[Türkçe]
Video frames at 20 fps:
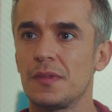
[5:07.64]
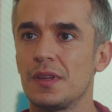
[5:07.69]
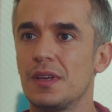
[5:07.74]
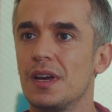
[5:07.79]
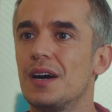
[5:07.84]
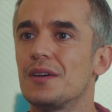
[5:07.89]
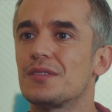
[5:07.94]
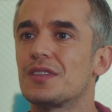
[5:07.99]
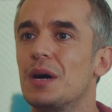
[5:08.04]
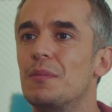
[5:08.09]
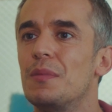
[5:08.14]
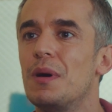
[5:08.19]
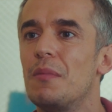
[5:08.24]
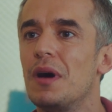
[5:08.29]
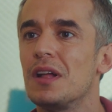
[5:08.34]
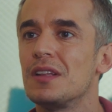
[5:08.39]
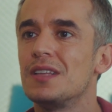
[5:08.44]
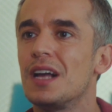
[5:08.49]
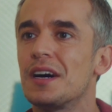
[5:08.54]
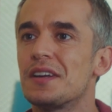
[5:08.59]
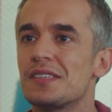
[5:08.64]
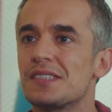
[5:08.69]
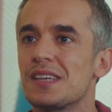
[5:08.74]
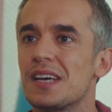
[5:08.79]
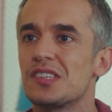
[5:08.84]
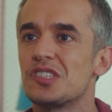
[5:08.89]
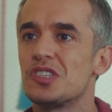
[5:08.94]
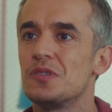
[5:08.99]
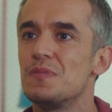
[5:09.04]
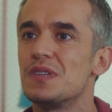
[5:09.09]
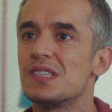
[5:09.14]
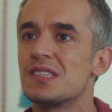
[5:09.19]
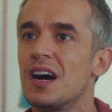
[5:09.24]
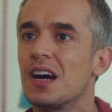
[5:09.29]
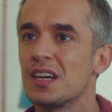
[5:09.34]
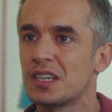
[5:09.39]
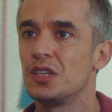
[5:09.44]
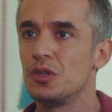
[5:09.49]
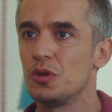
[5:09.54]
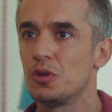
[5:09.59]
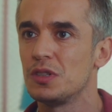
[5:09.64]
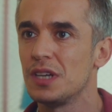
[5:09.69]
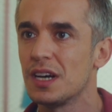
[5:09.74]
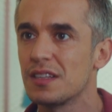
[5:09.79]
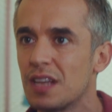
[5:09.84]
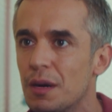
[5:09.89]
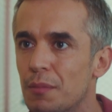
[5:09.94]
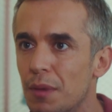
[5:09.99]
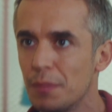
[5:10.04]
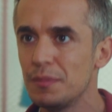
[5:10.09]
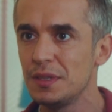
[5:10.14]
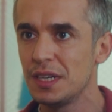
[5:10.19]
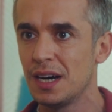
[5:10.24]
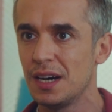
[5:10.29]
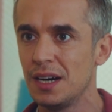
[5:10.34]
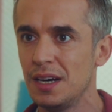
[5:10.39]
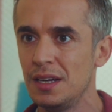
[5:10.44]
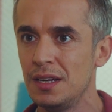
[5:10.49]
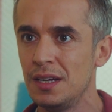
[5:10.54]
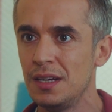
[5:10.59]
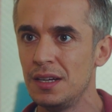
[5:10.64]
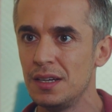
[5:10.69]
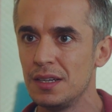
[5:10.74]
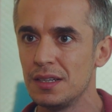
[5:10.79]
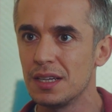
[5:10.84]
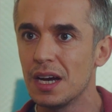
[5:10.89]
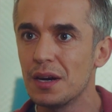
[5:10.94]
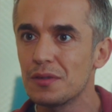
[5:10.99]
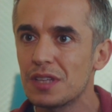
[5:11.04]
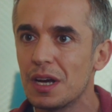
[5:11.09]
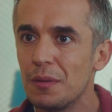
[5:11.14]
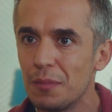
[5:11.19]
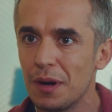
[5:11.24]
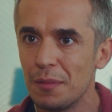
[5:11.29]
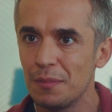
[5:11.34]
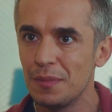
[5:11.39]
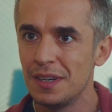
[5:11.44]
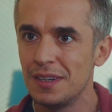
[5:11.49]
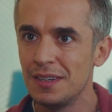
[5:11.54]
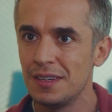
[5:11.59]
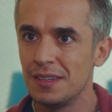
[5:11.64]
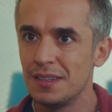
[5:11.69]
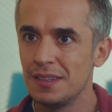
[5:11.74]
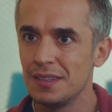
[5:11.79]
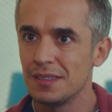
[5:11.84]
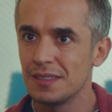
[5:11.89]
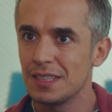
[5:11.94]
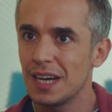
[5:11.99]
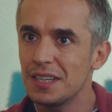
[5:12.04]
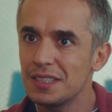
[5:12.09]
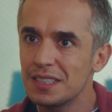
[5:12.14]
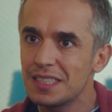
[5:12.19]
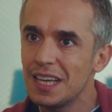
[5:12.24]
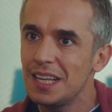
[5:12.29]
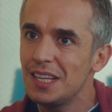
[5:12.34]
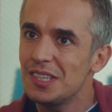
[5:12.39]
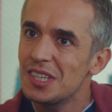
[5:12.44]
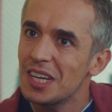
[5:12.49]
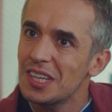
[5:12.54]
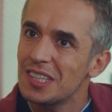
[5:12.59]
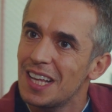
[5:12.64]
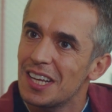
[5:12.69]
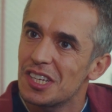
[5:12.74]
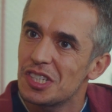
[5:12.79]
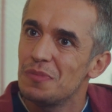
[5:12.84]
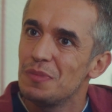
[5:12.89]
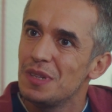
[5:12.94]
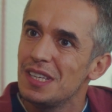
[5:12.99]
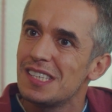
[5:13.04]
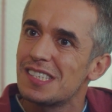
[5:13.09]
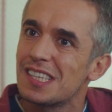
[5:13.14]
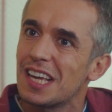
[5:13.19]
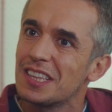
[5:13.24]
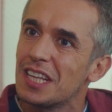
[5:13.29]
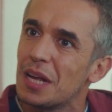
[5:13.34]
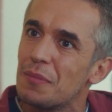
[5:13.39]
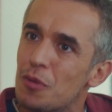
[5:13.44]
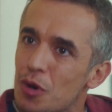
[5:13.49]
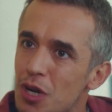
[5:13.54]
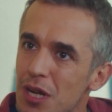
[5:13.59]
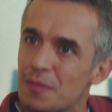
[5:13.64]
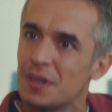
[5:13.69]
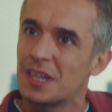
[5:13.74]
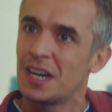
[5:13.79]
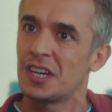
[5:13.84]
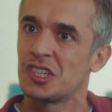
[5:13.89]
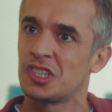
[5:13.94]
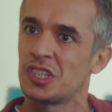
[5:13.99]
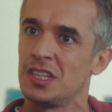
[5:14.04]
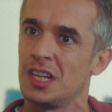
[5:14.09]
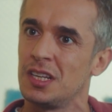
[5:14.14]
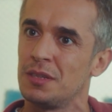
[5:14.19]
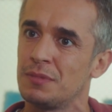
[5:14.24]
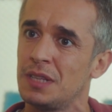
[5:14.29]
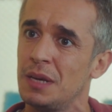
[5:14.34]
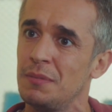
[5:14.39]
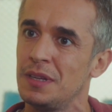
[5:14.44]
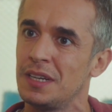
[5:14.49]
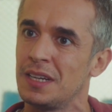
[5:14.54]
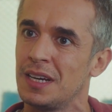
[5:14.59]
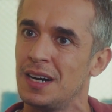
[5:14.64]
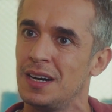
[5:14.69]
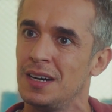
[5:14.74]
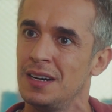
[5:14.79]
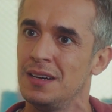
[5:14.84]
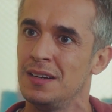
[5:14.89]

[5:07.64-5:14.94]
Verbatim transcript: Ya tamam Allah rızası için bir sakin ol ya tamam ya. Ya tamam. Yani gelecekler şimdi insanlar böyle mi karşılayalım Demir ya?